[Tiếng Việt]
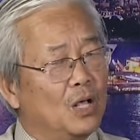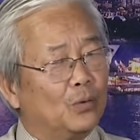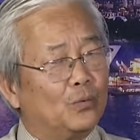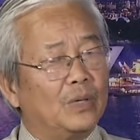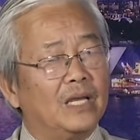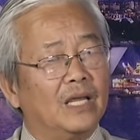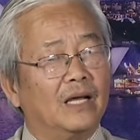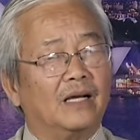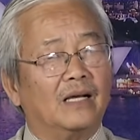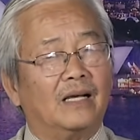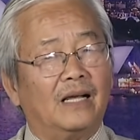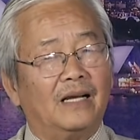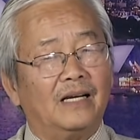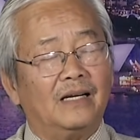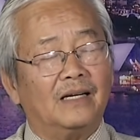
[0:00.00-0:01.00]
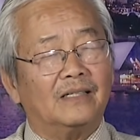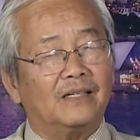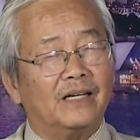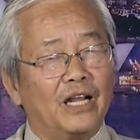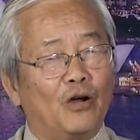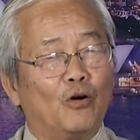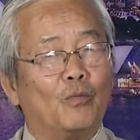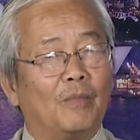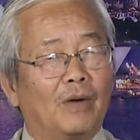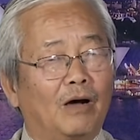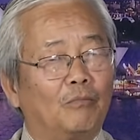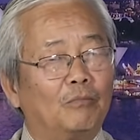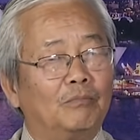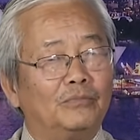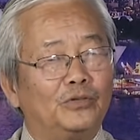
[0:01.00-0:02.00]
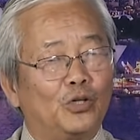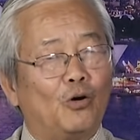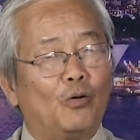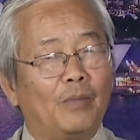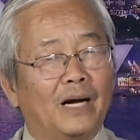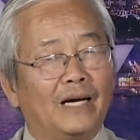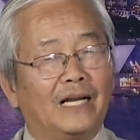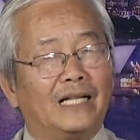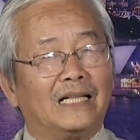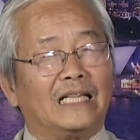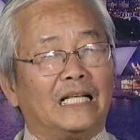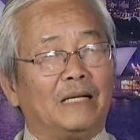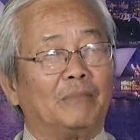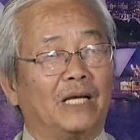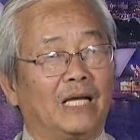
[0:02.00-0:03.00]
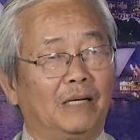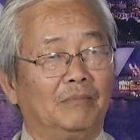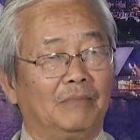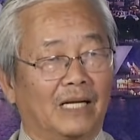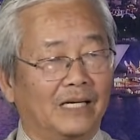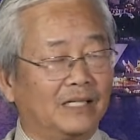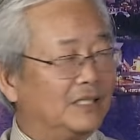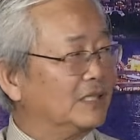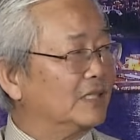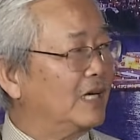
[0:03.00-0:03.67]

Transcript: tuy nhiên cái điều mà ông Joe Biden tìm kiếm là cái sự